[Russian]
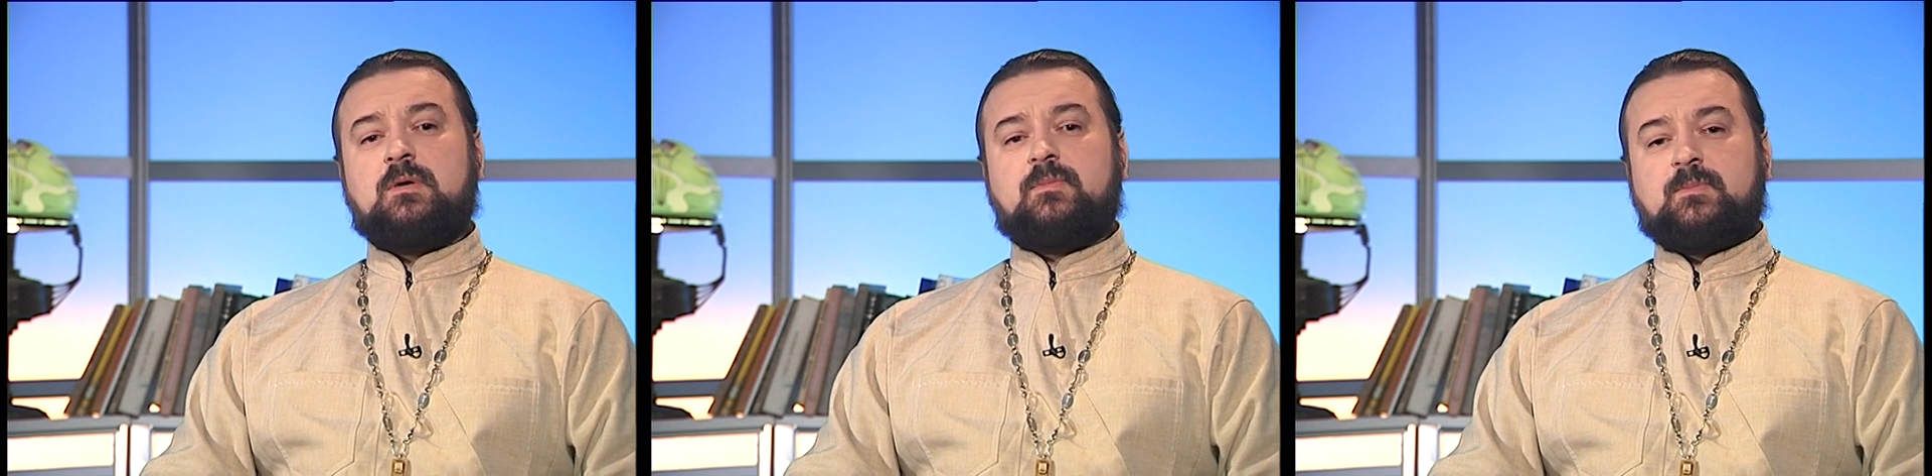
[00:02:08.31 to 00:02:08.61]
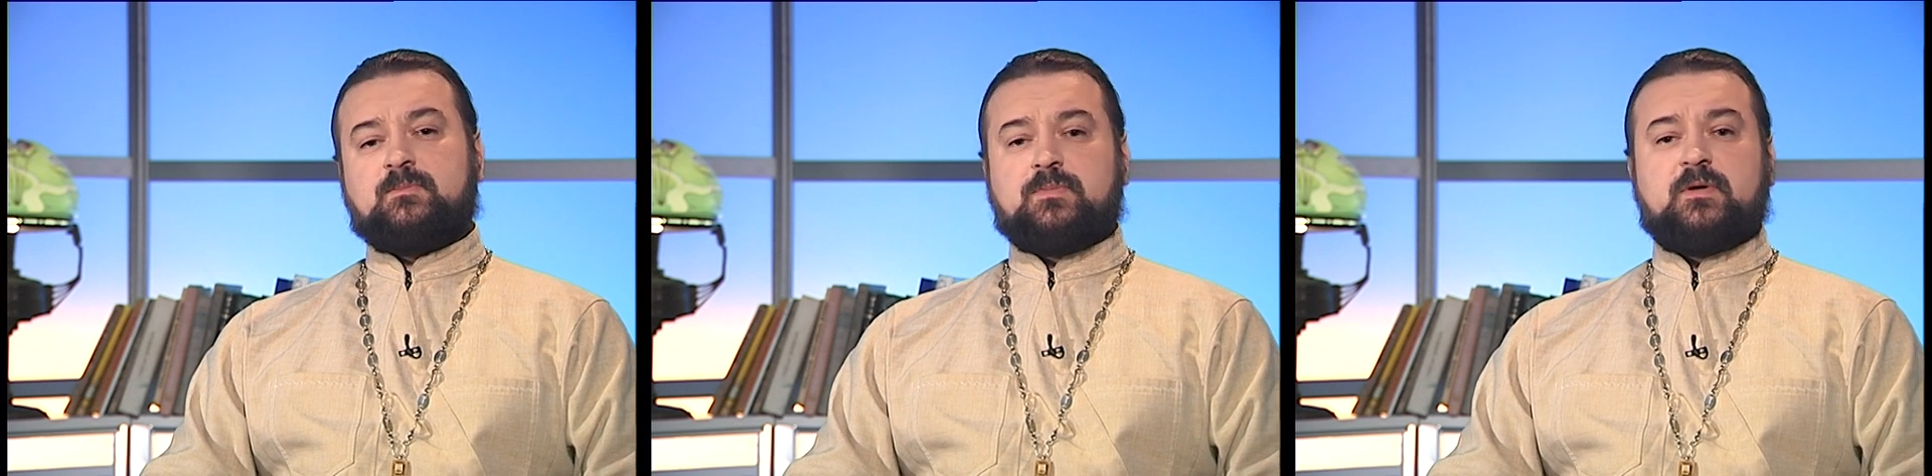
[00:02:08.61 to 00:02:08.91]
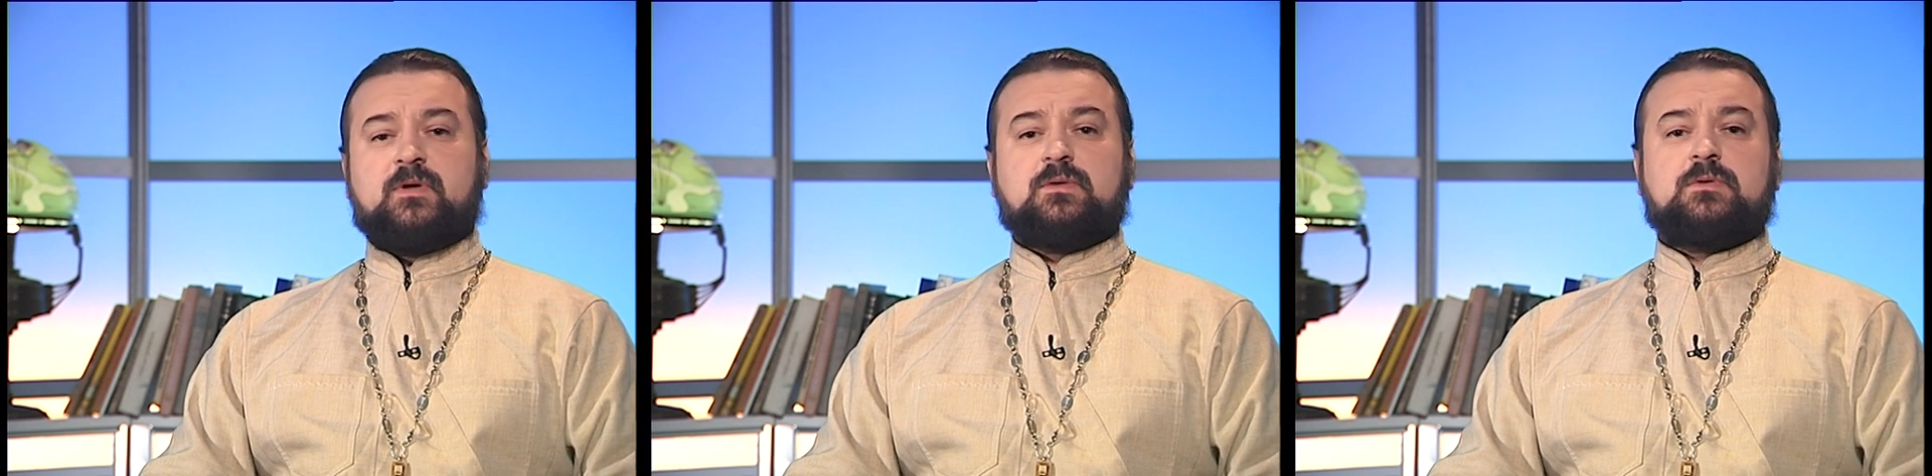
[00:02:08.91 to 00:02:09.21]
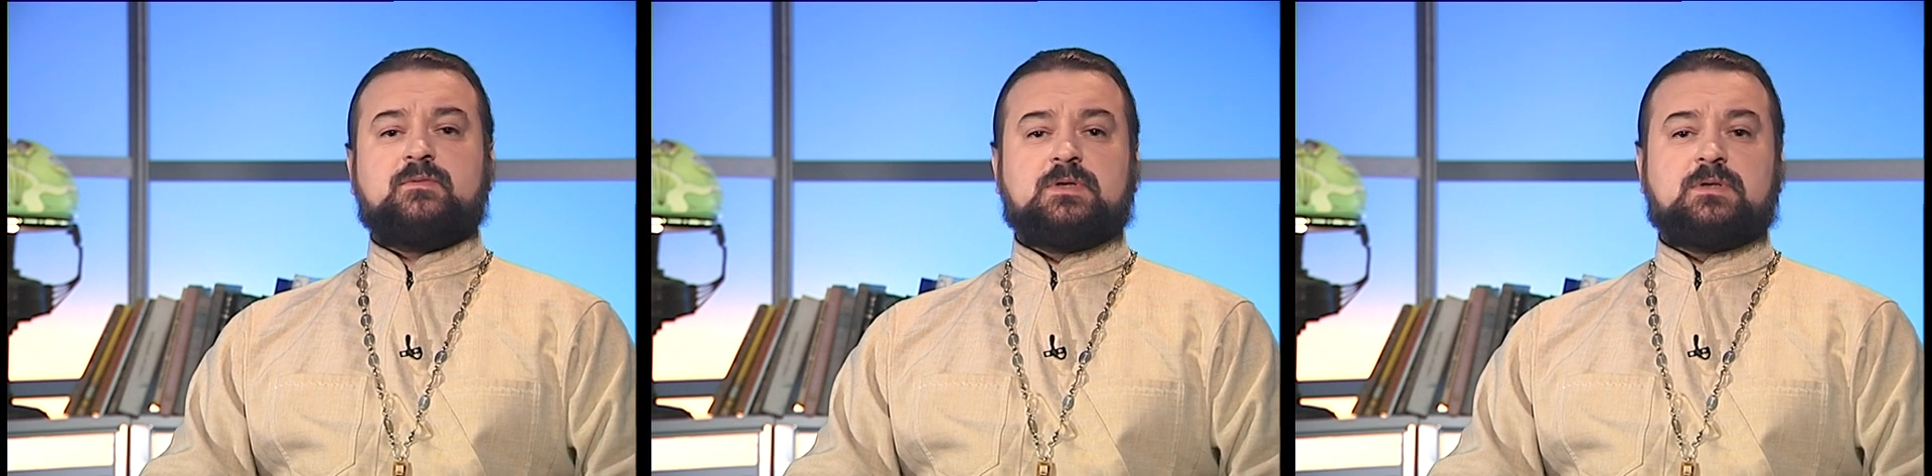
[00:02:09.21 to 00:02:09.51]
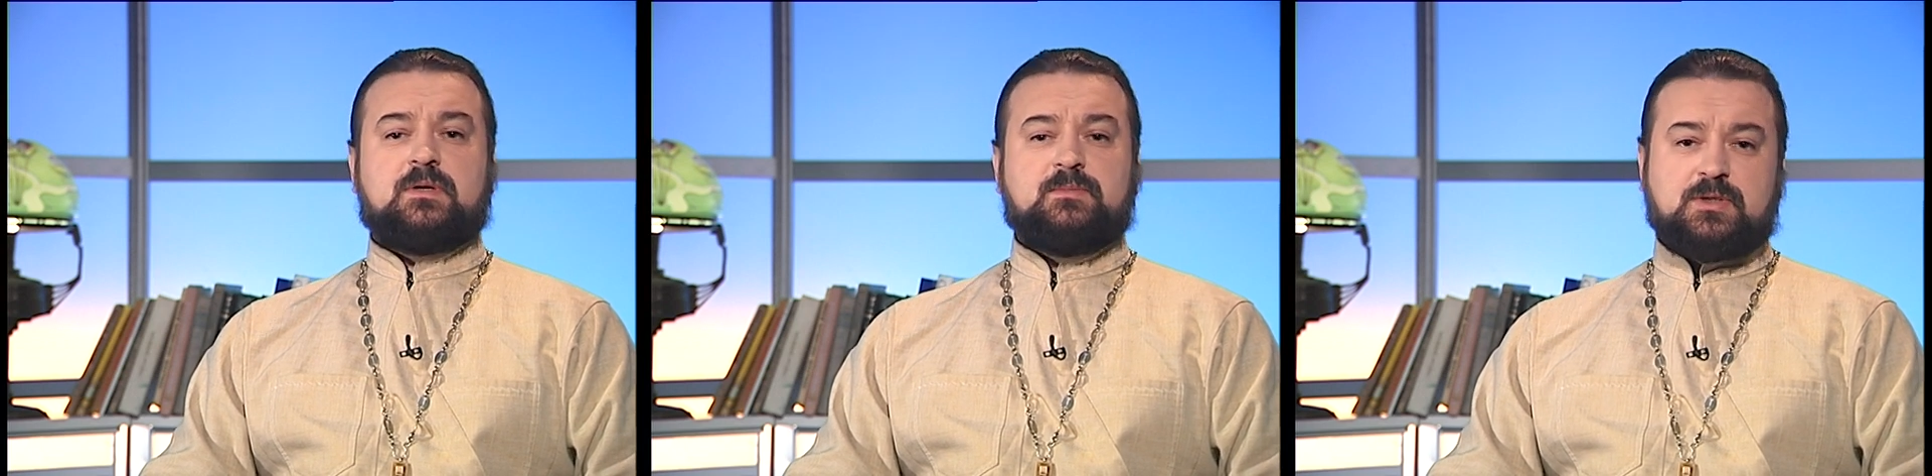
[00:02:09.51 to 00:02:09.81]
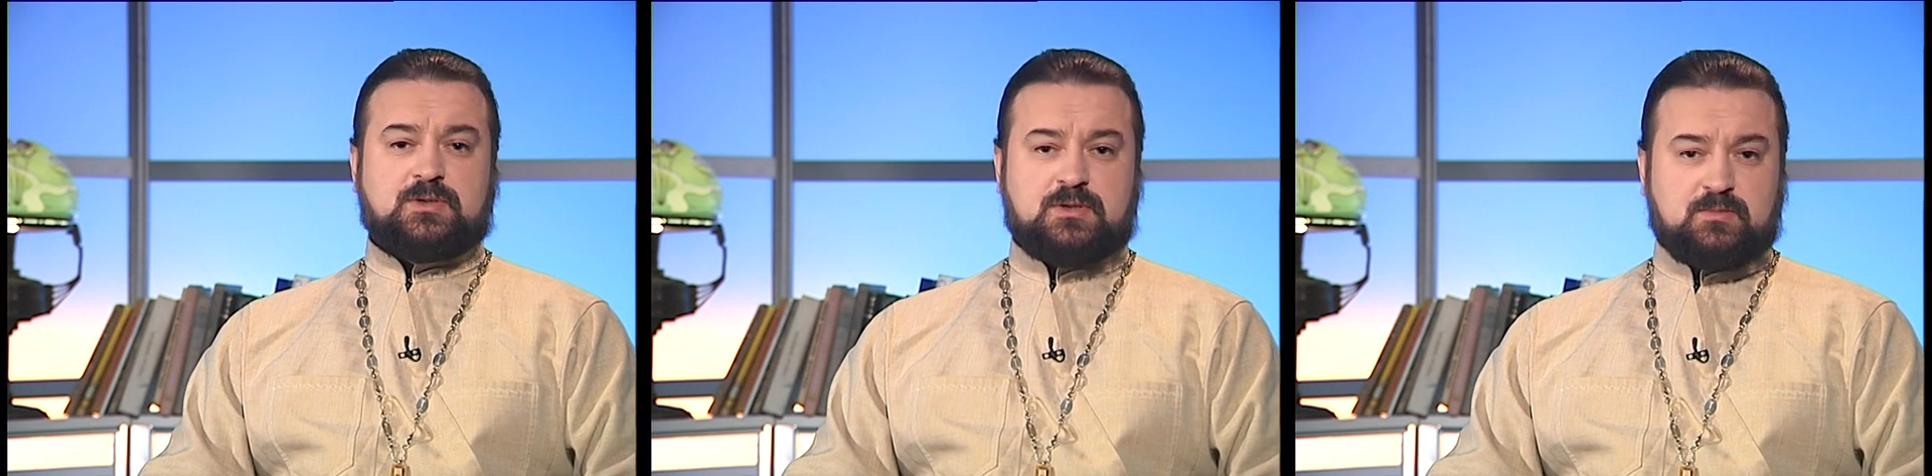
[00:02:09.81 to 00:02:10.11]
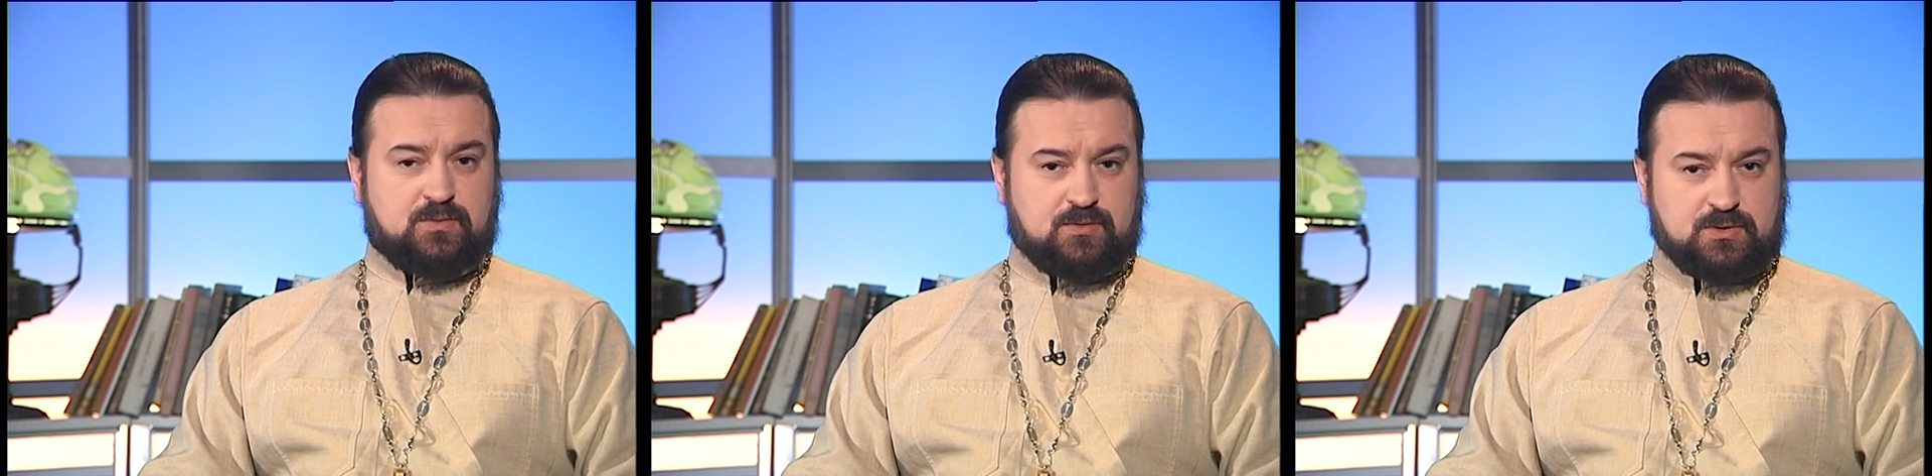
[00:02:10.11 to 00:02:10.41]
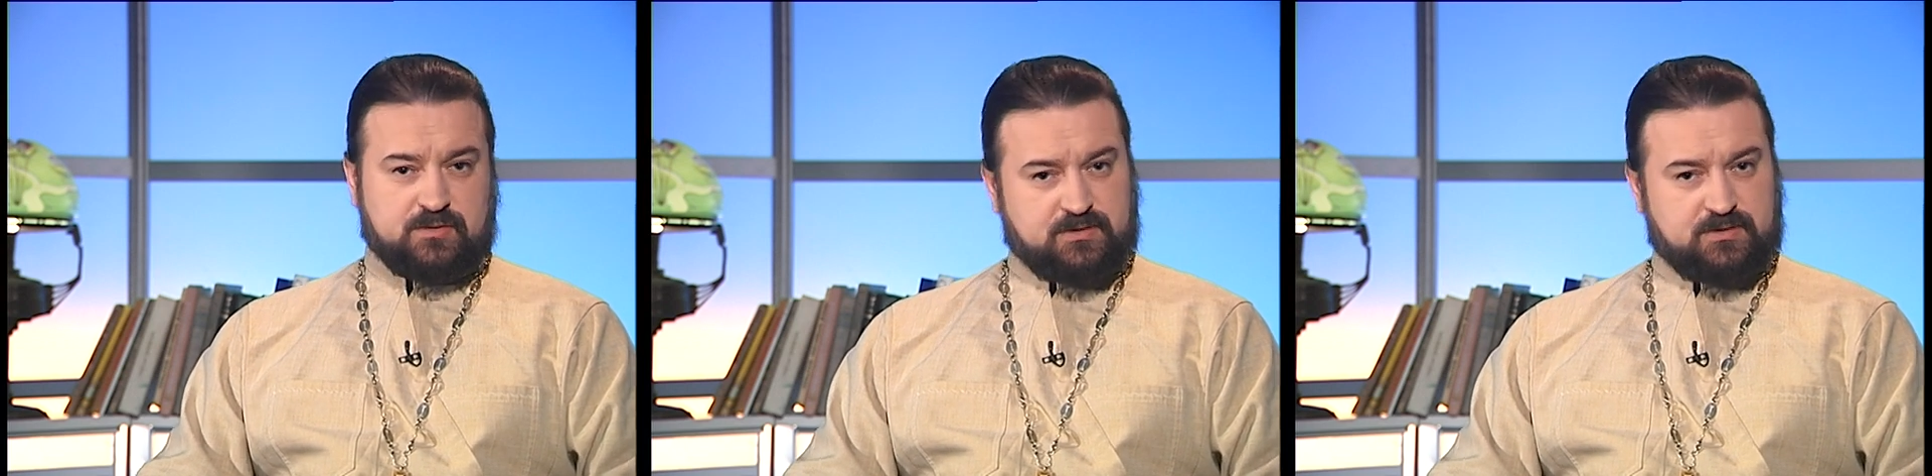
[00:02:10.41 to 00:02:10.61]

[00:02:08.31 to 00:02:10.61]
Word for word: проповедуют всегда меньше, чем нужно.